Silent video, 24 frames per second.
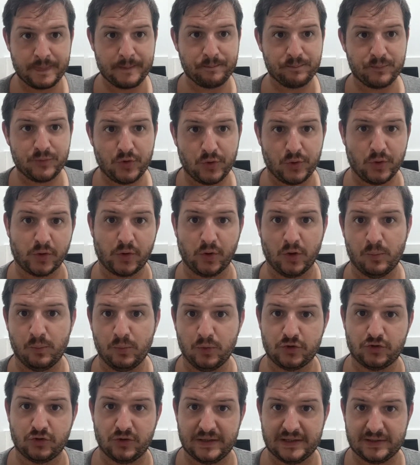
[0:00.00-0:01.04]
Yo no creo
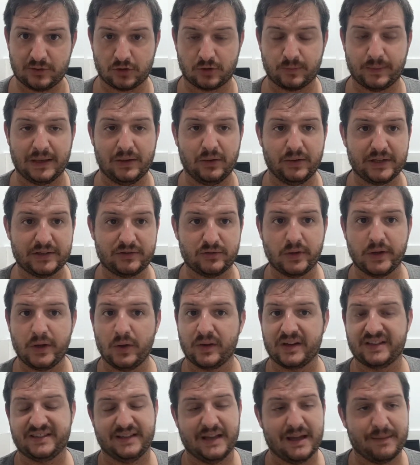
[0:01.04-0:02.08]
mucho en estos valores, no digo
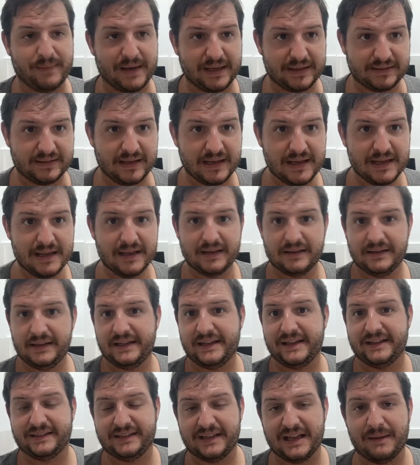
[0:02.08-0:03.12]
que sea más ni
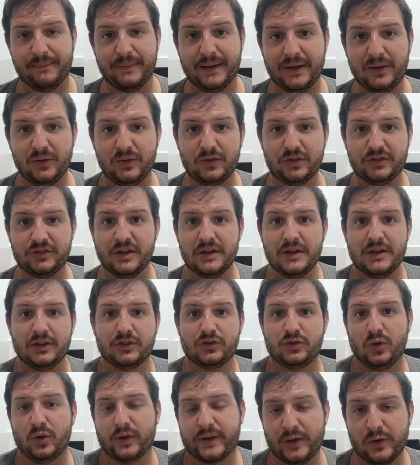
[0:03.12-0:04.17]
que sea menos,
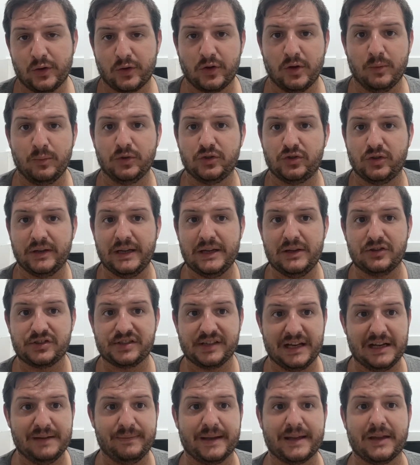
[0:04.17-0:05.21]
solo que no creo mucho en
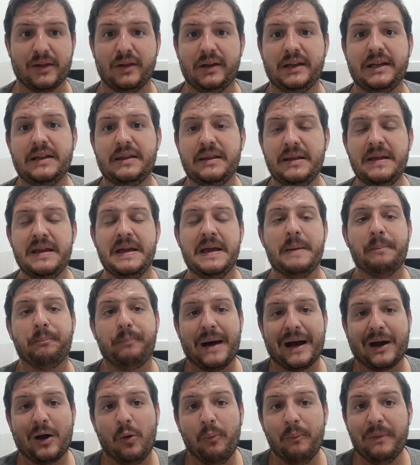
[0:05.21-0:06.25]
ellos. El Valladolid
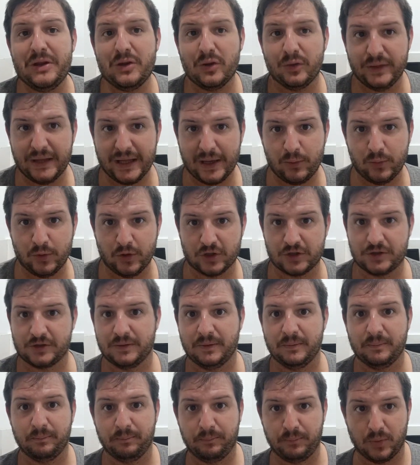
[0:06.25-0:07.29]
paga un millón de
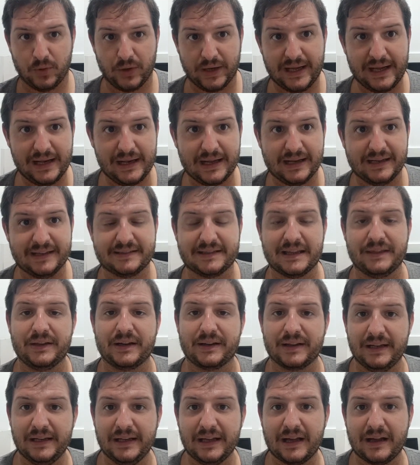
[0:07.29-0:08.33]
euros por él al estándar
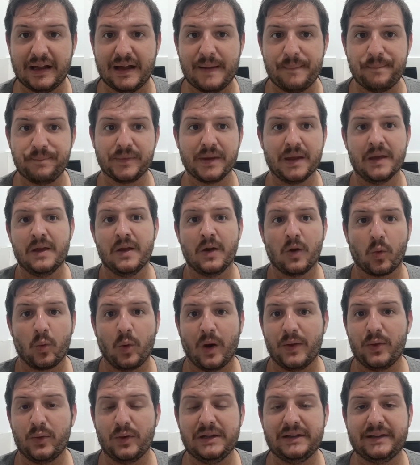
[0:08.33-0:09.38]
de Lieja
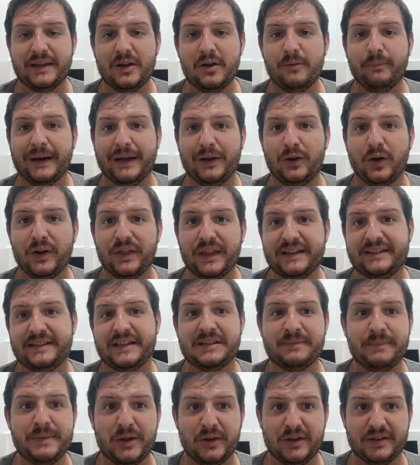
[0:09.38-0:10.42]
cuando él tenía un valor de
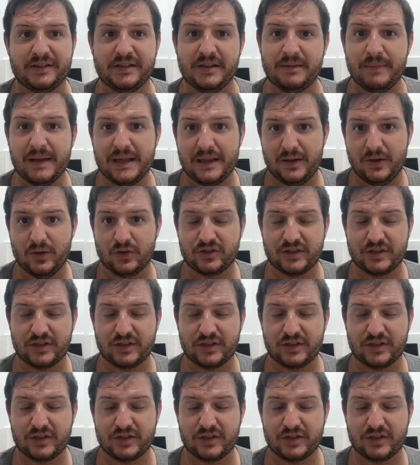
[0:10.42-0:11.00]
6 millones y medio.